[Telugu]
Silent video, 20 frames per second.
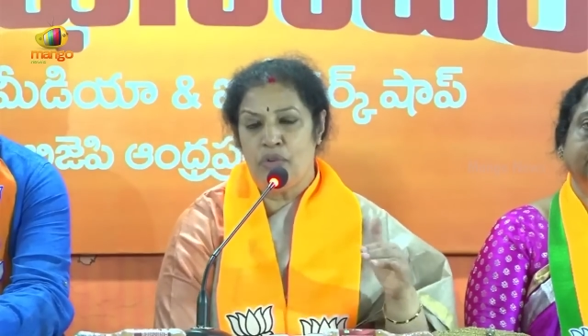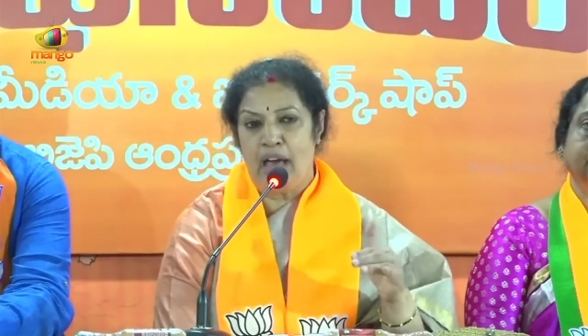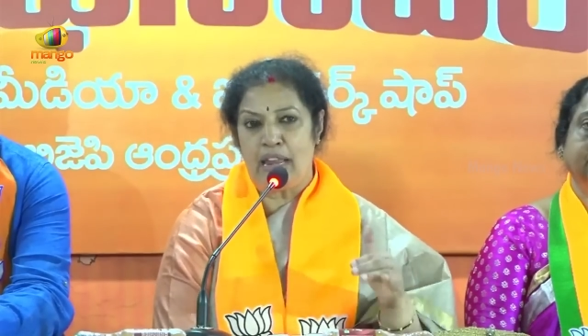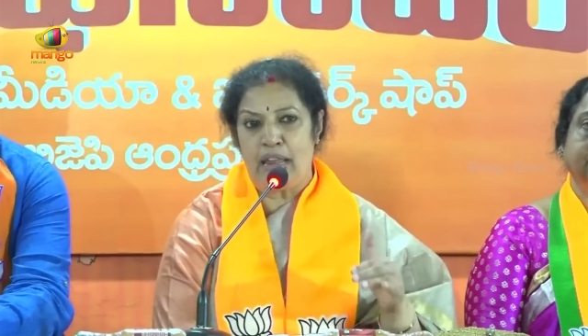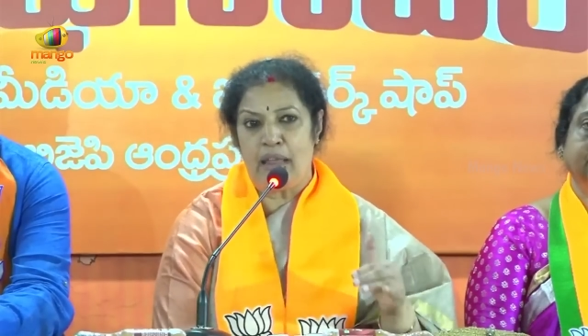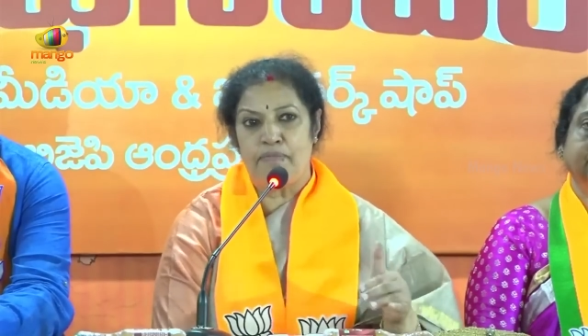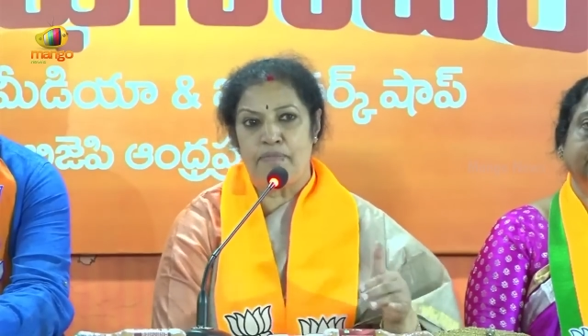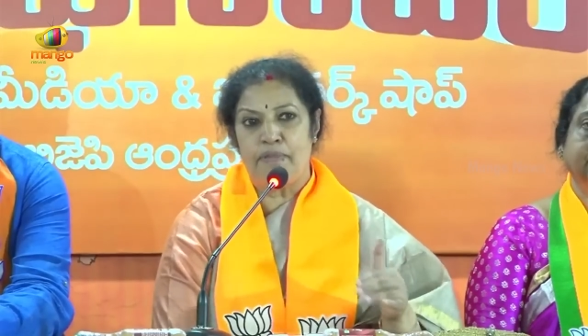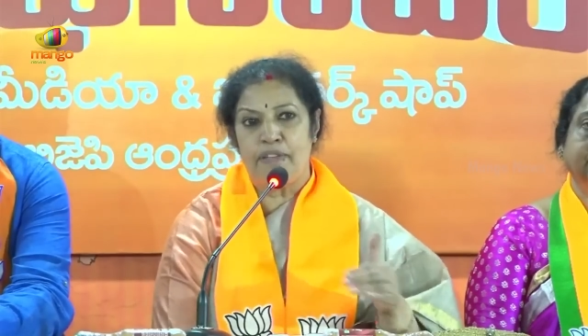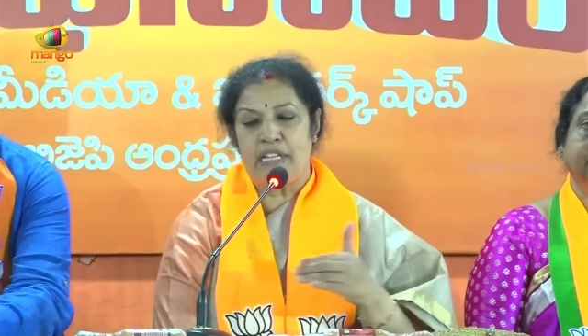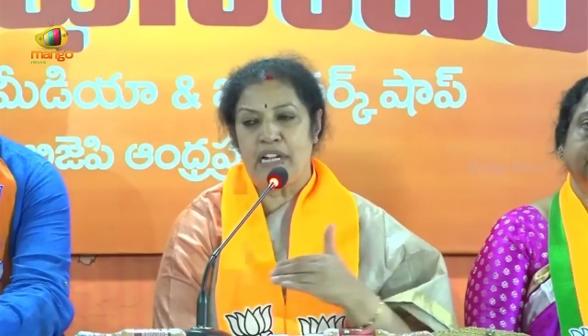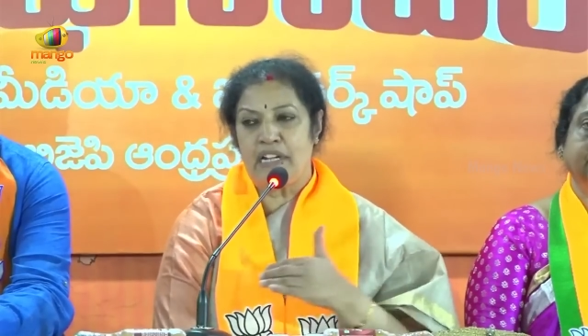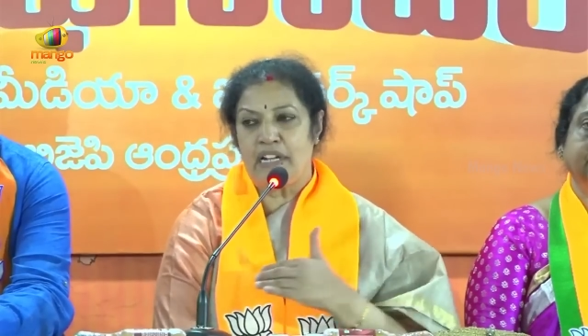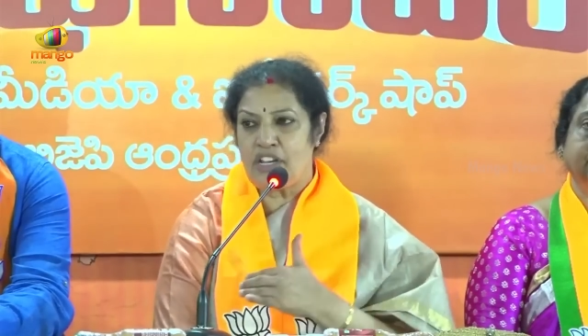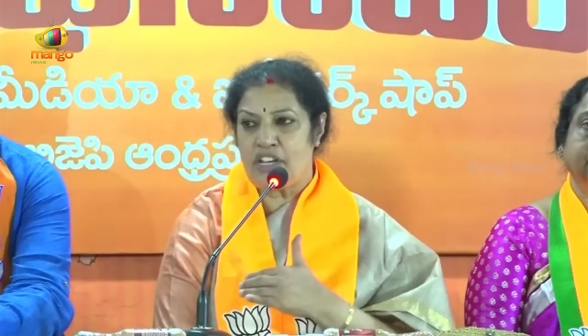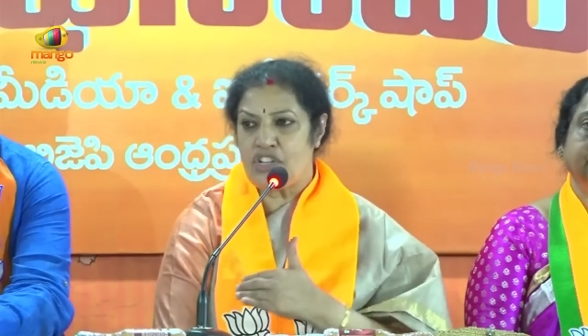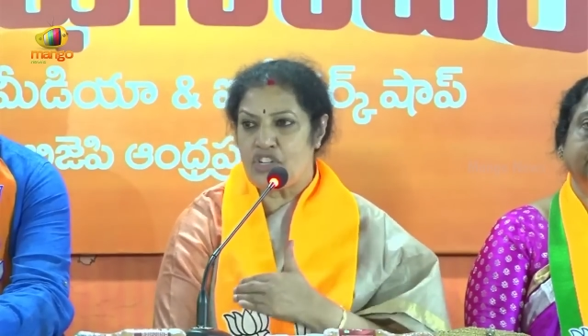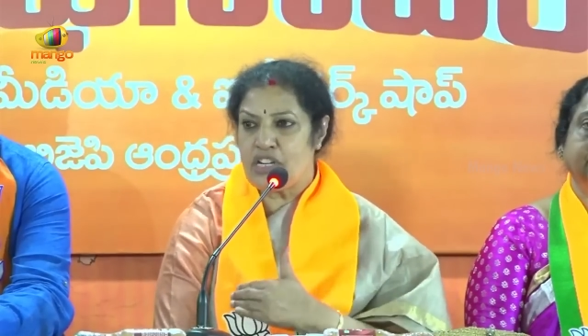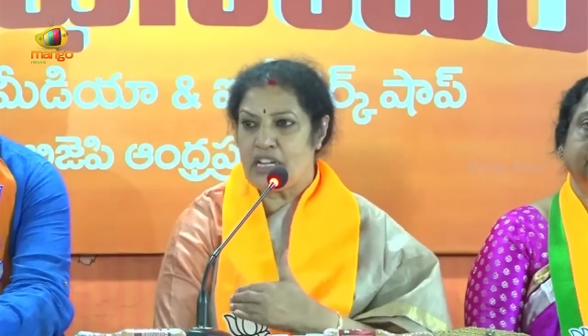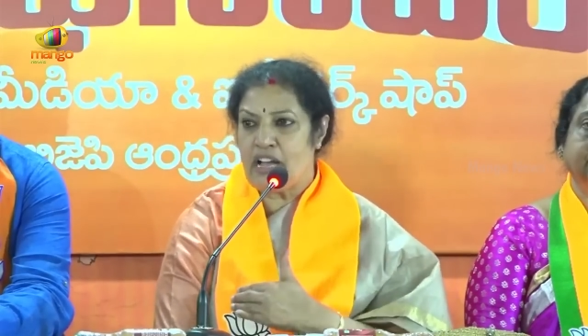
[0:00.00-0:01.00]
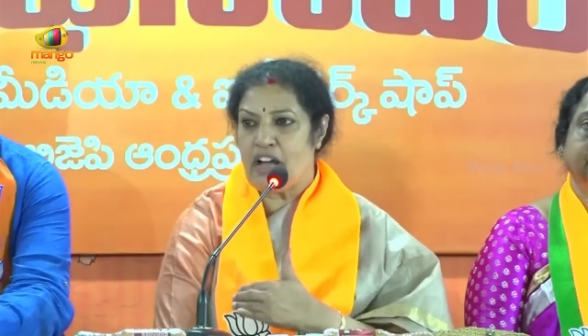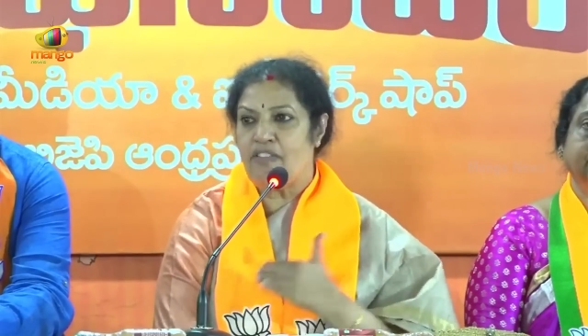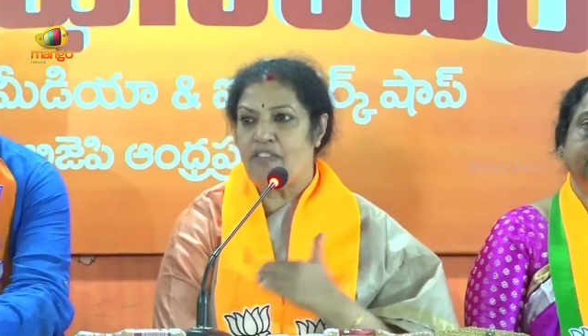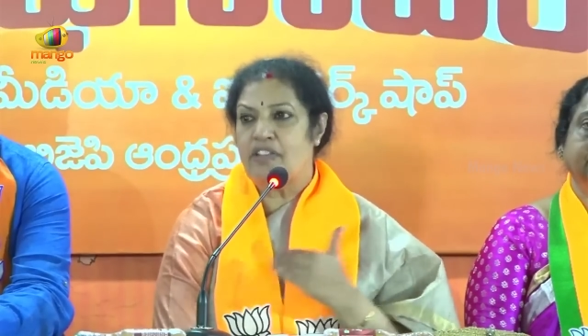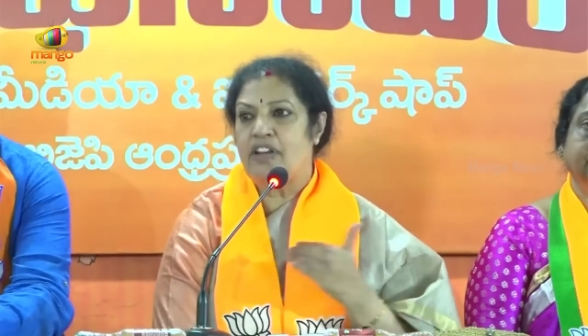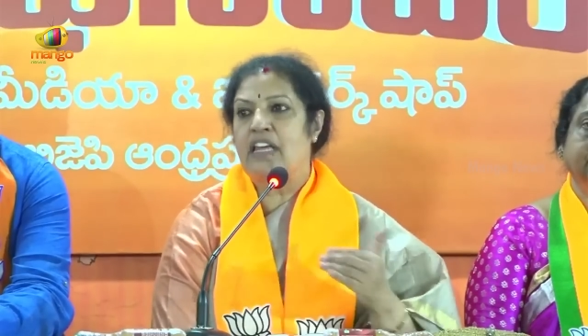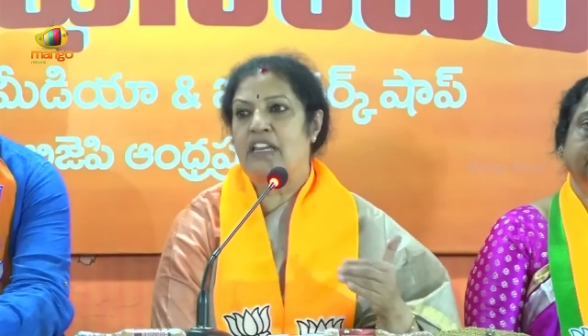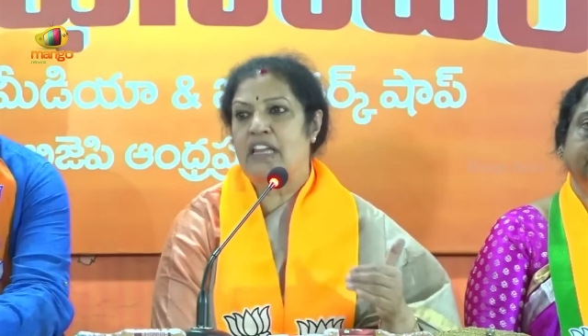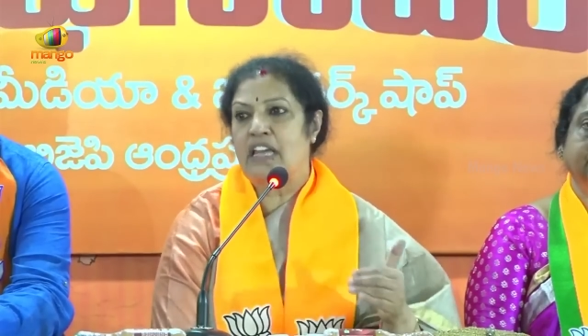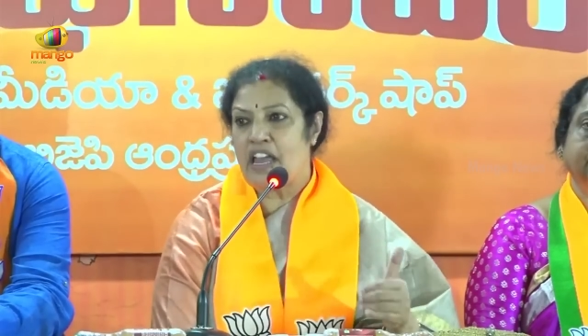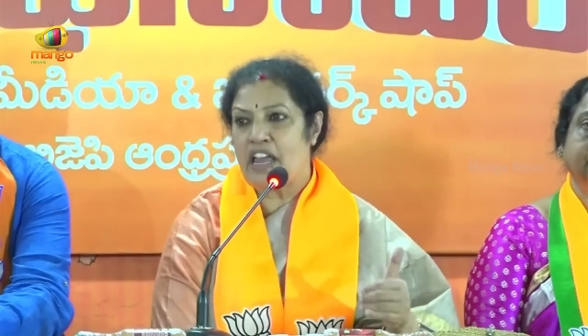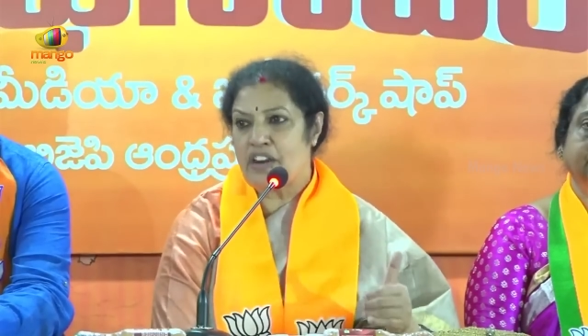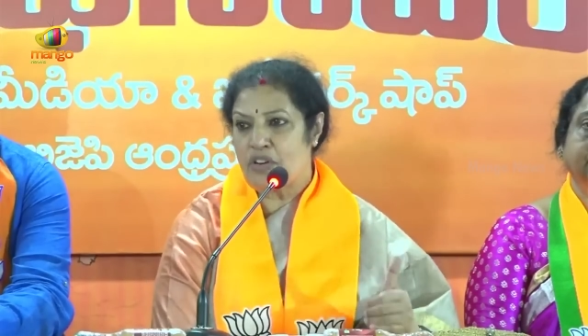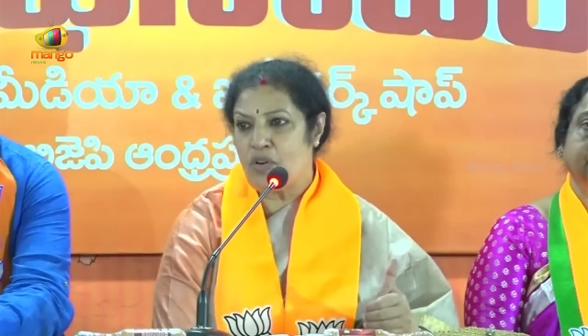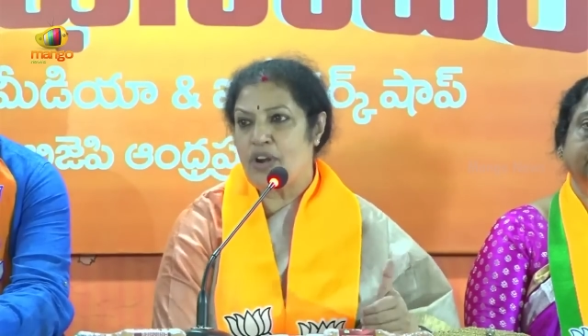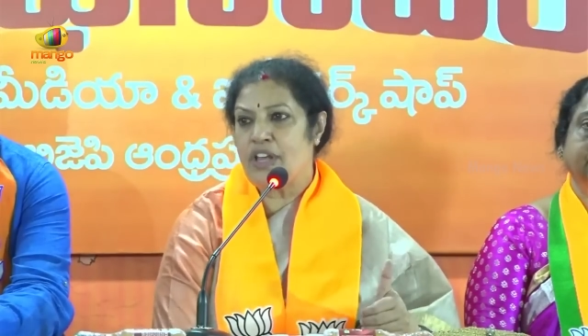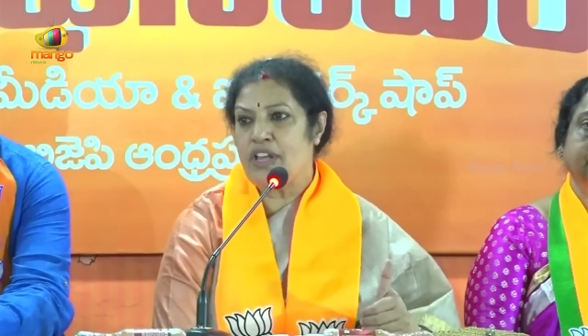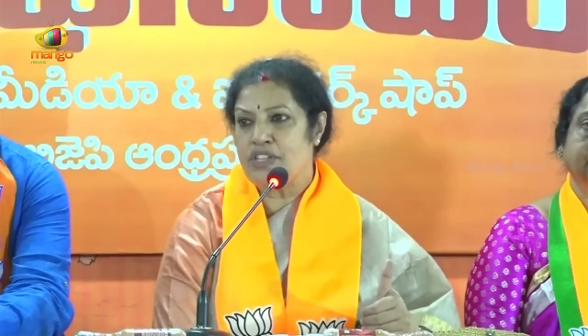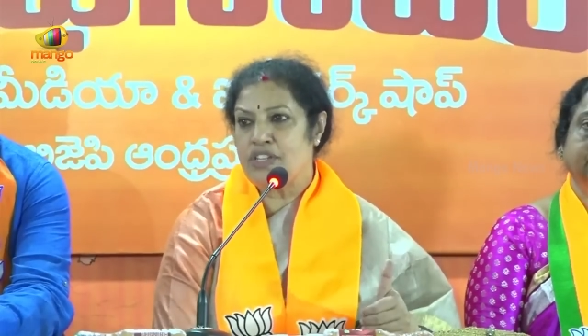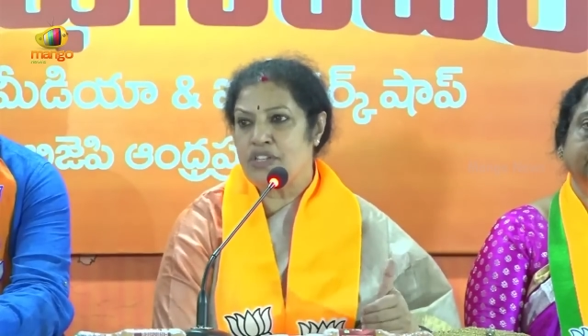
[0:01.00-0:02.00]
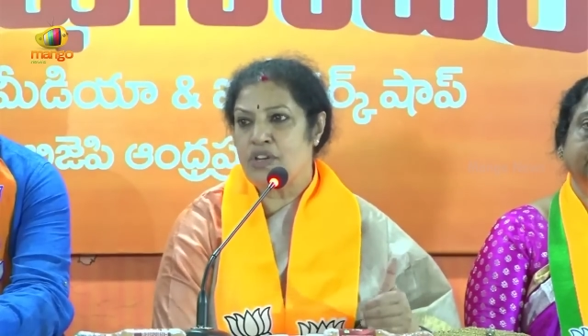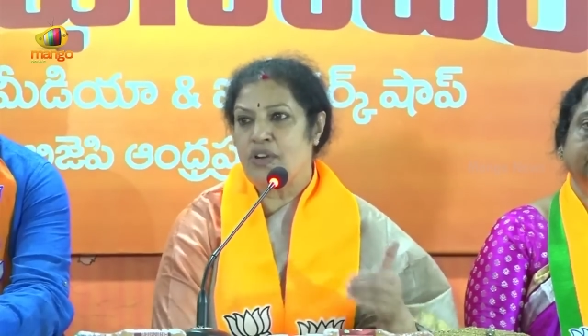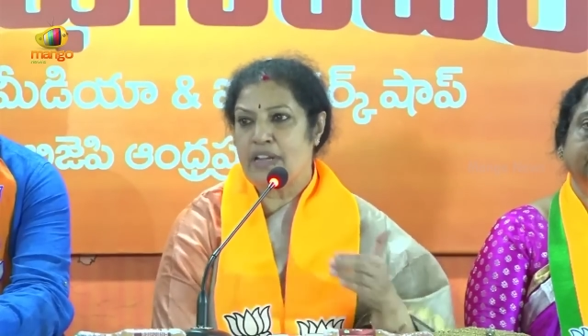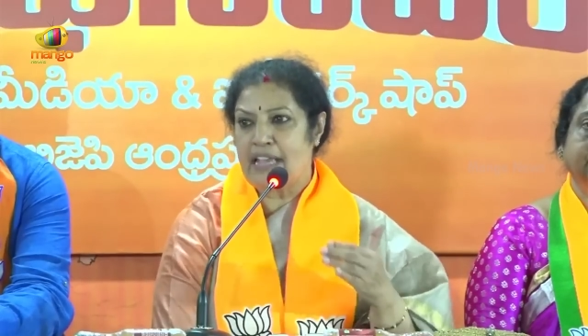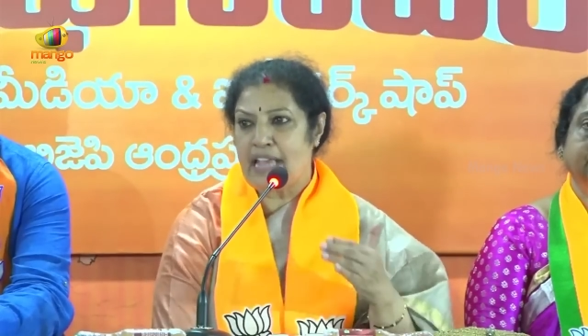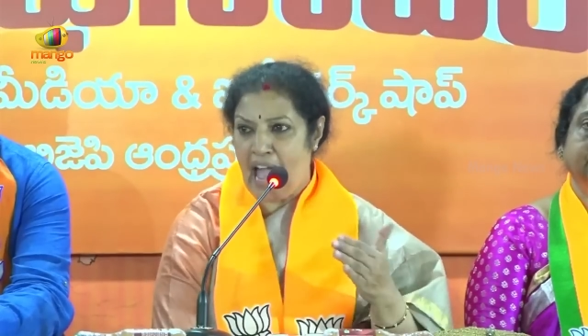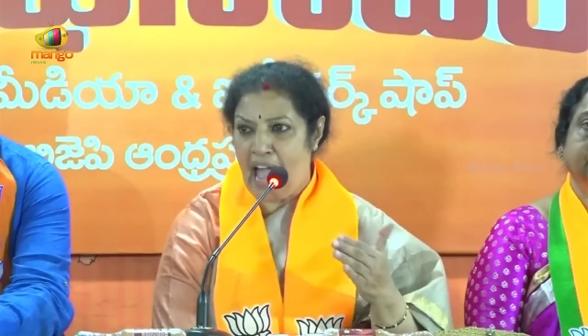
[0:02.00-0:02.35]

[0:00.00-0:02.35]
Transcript: ఆ రిప్రజెంటేషన్ గవర్నర్ గారికి కూడా ఇచ్చాం